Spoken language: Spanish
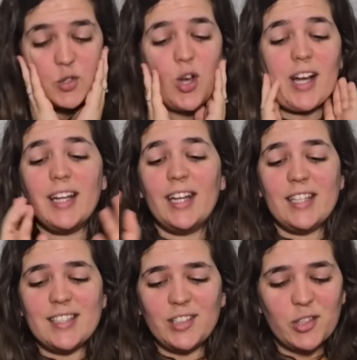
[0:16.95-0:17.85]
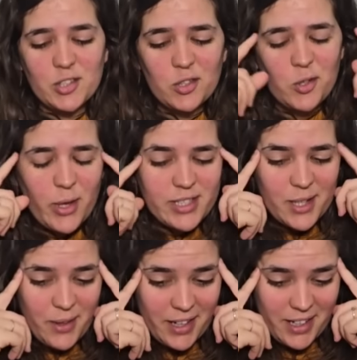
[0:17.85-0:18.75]
Yo acá analizando que son novias en
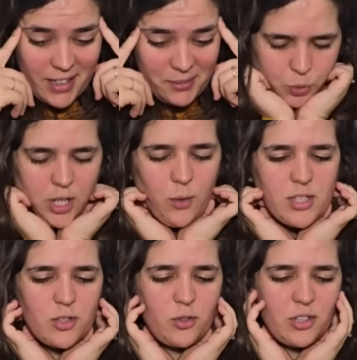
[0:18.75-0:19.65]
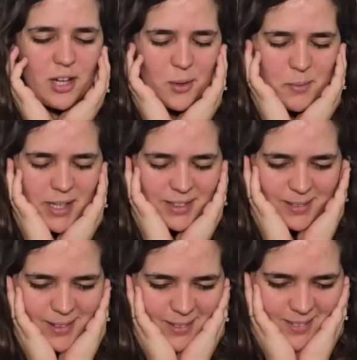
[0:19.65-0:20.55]
la vida real. ¿Por qué lo hacen todo tan
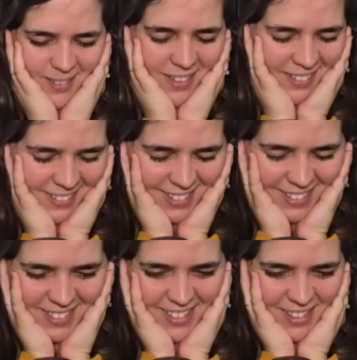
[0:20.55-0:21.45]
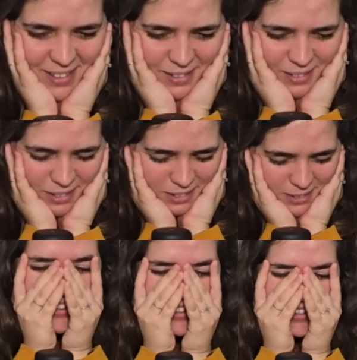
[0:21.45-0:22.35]
romántico? ¡Ah! Tan tierno.
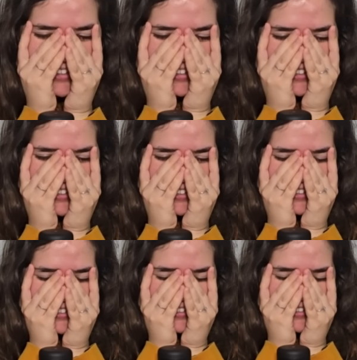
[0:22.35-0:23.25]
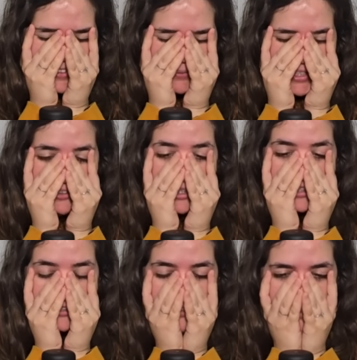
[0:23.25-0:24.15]
¡Ay, mi
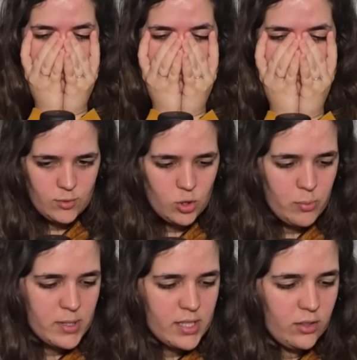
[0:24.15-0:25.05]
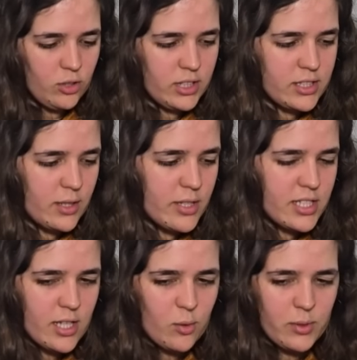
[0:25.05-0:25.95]
corazón! Yo pensando, esta será una
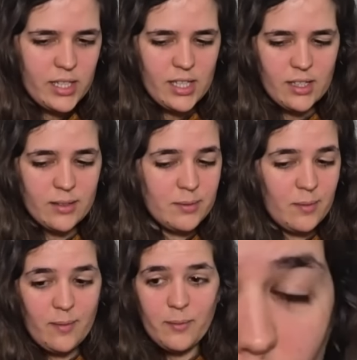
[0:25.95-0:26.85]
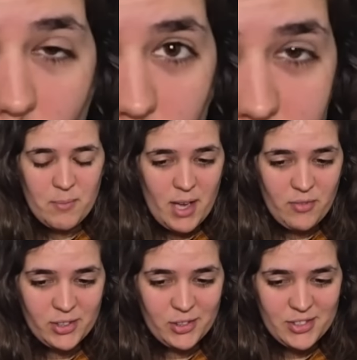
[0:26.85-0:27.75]
serie juvenil. ¡No! Me
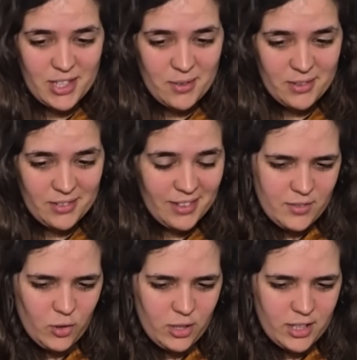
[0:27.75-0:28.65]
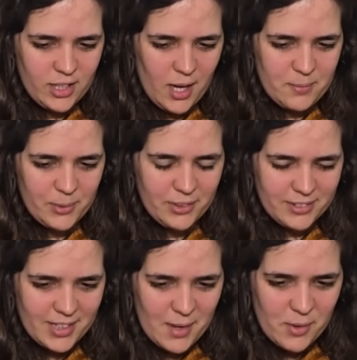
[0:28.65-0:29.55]
afectó el cerebro. Folky, te amo.
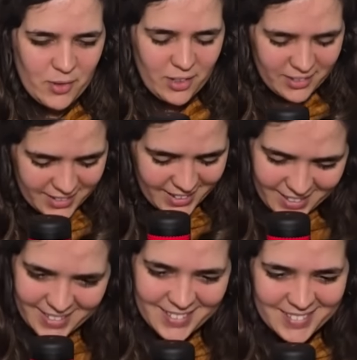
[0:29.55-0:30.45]
Te amo, Folky.